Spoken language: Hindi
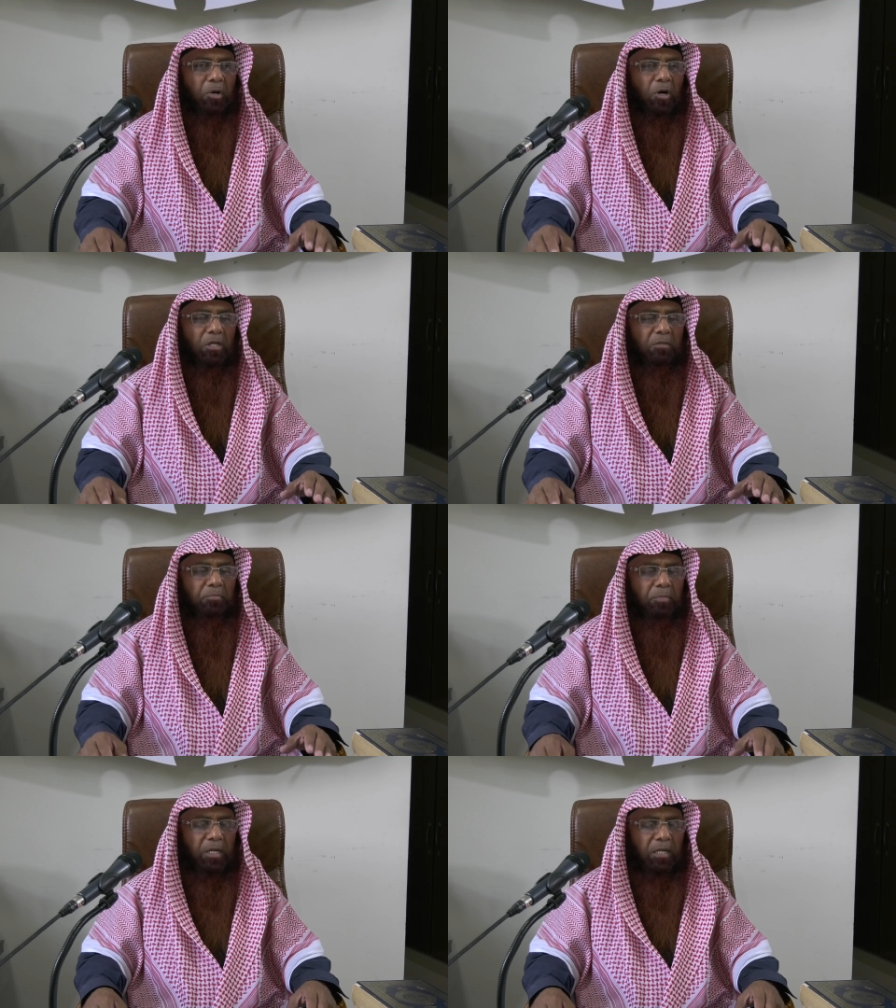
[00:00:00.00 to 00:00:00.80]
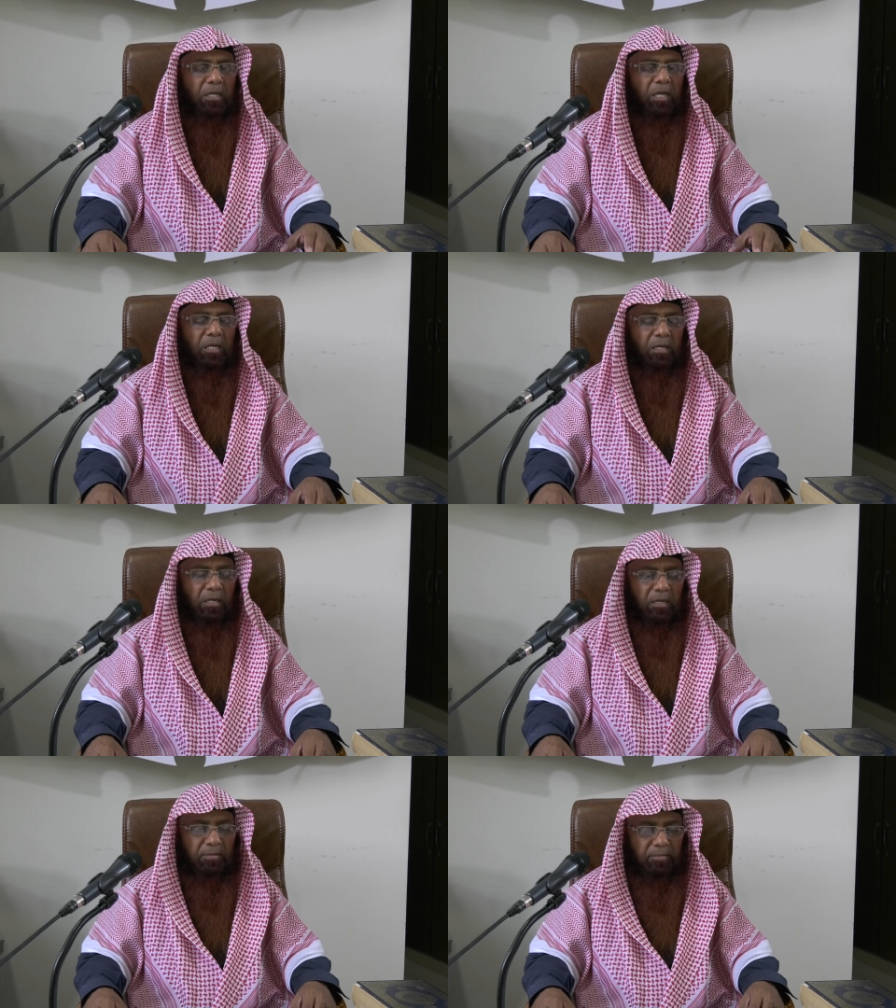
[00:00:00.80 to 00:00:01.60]
बहुत बड़ी नेकी
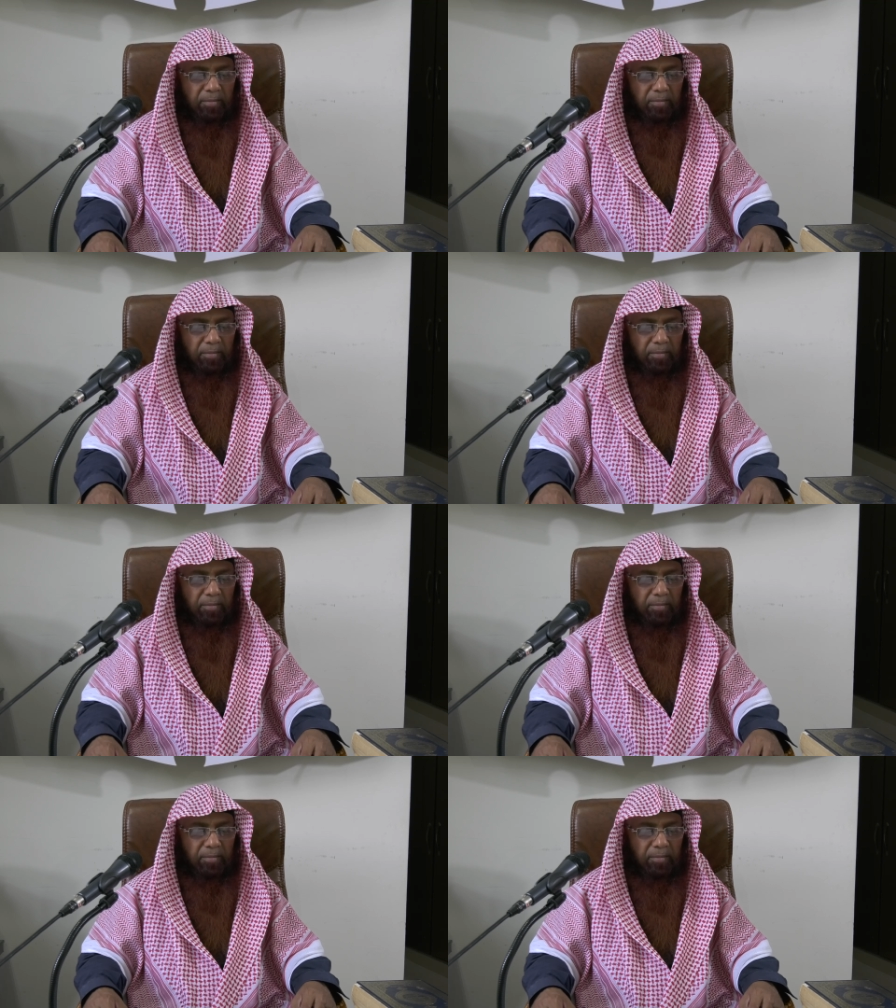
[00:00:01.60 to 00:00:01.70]
है